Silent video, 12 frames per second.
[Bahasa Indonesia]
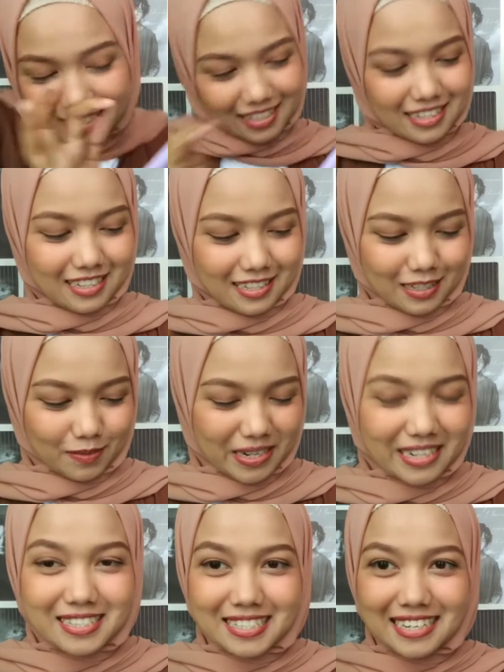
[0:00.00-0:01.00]
ih
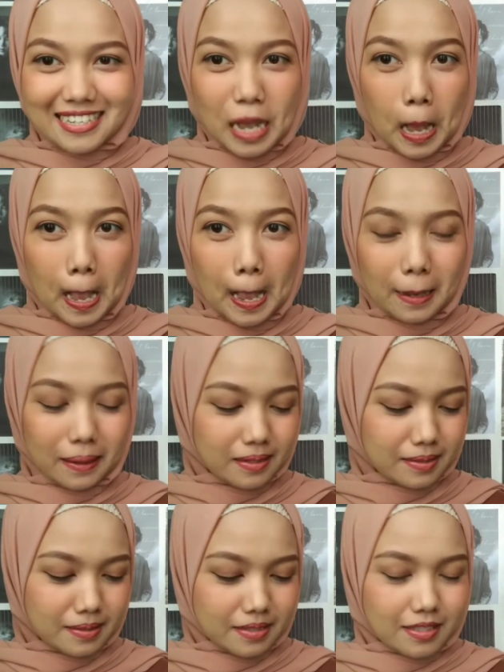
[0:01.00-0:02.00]
rinding ha
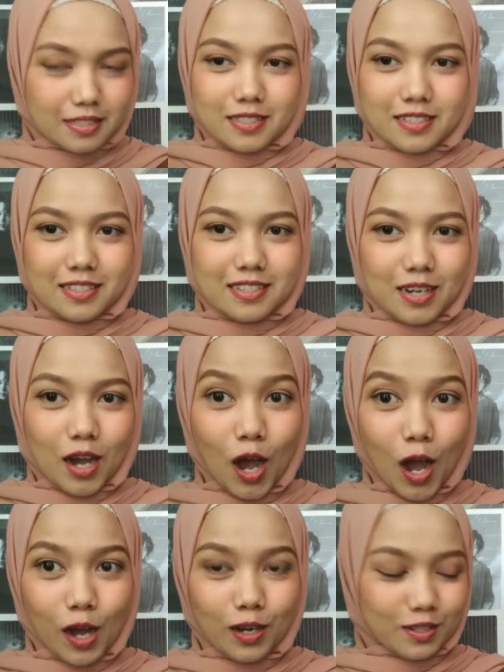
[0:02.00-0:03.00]

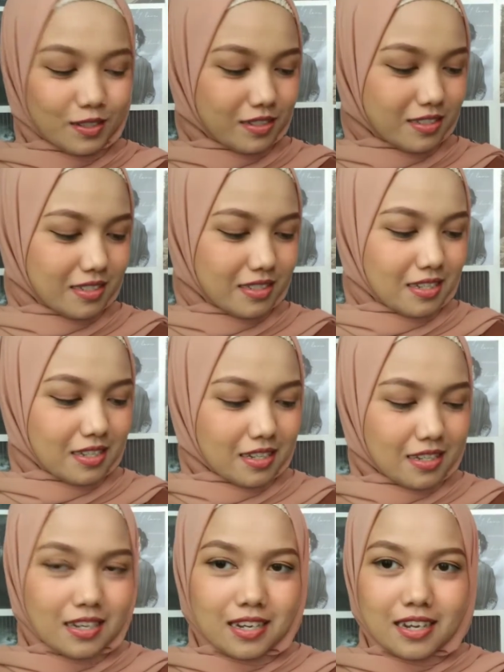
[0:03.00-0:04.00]
huh.
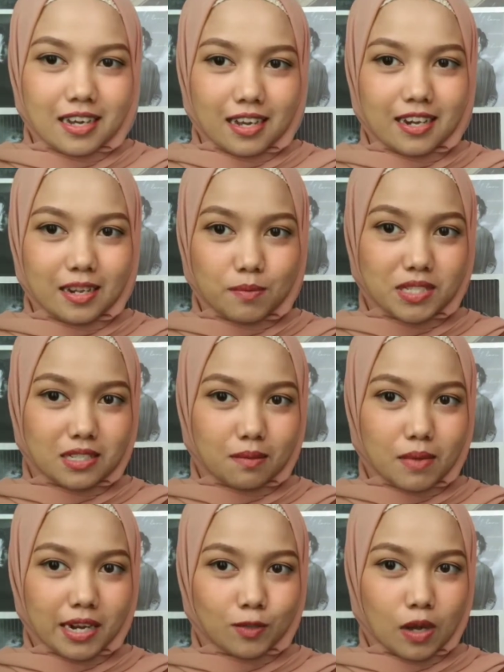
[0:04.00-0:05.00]
kalian bisa
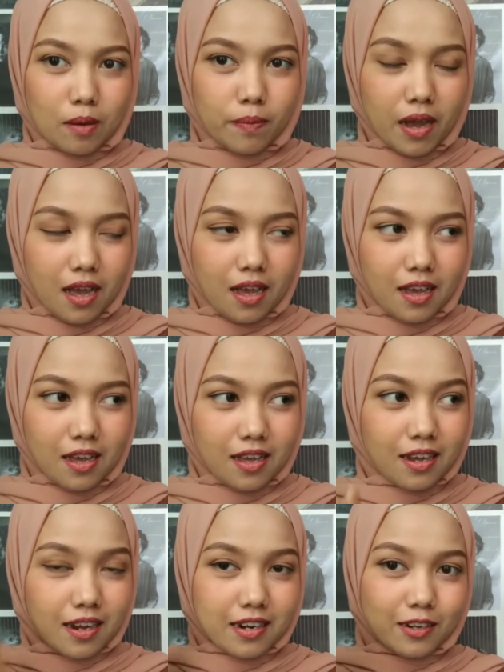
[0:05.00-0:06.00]
tebak itu apa
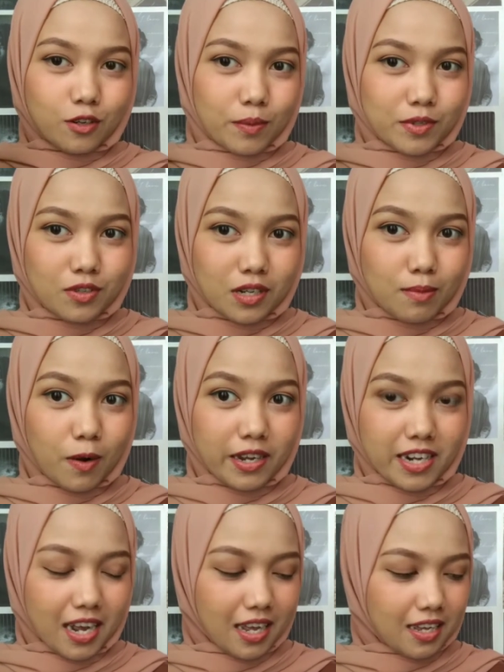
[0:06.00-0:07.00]
kalian komen juga di
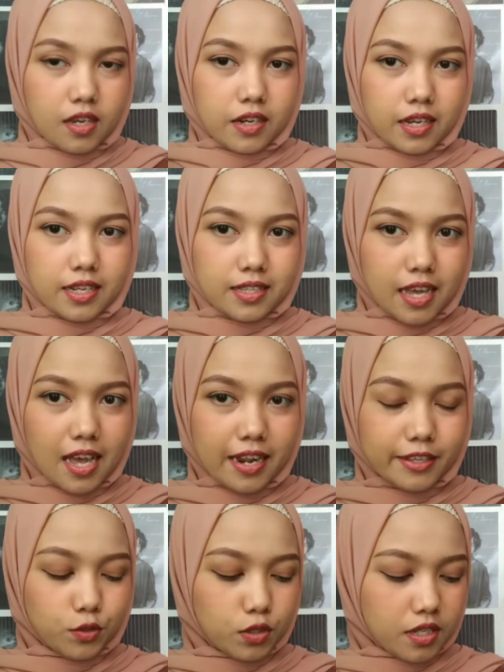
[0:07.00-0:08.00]
bawah ya Oke, kita
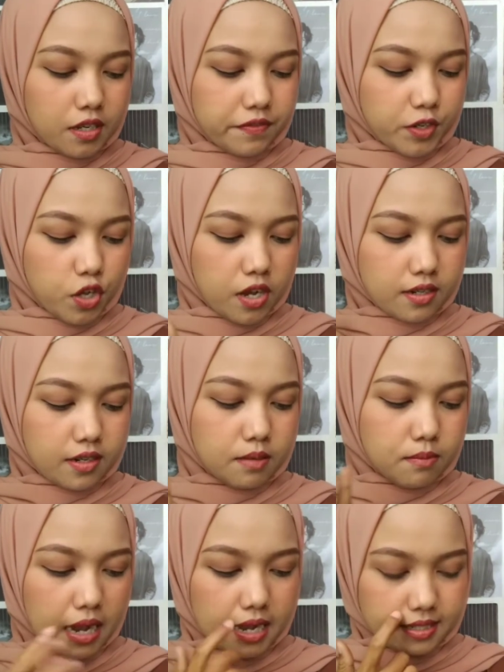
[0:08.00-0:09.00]
lanjut ke video yang
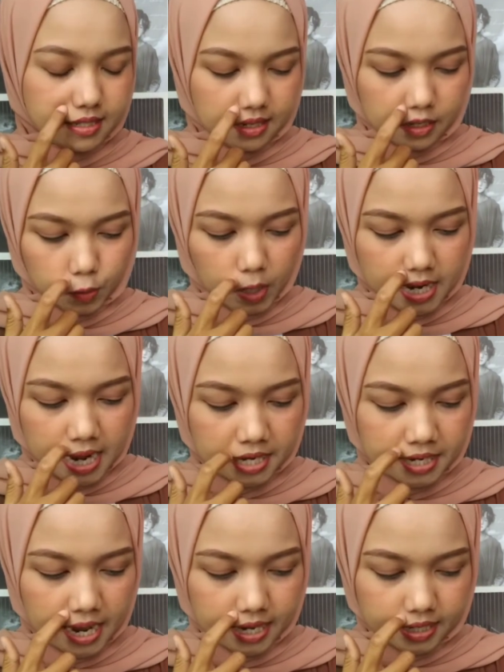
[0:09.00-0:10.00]
kelima. Jadi ini tuh ada
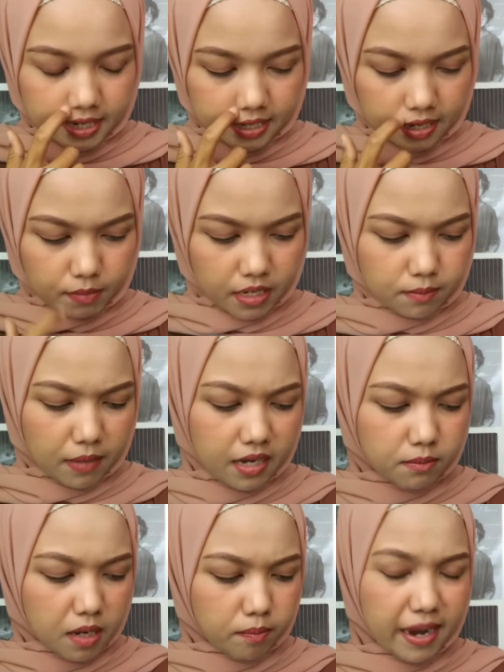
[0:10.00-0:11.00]
ade-ade ya
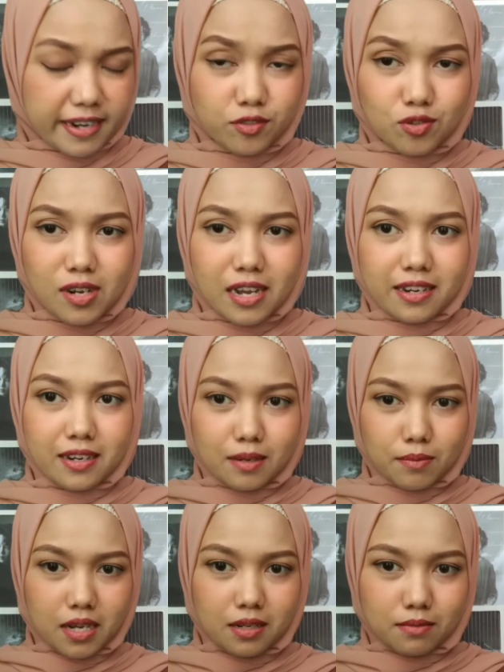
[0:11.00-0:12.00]
malam-malam ngapain juga ada
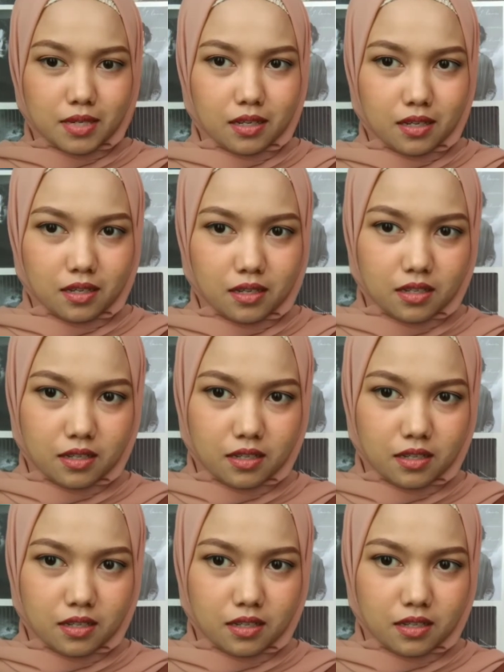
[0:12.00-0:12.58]
ade malam di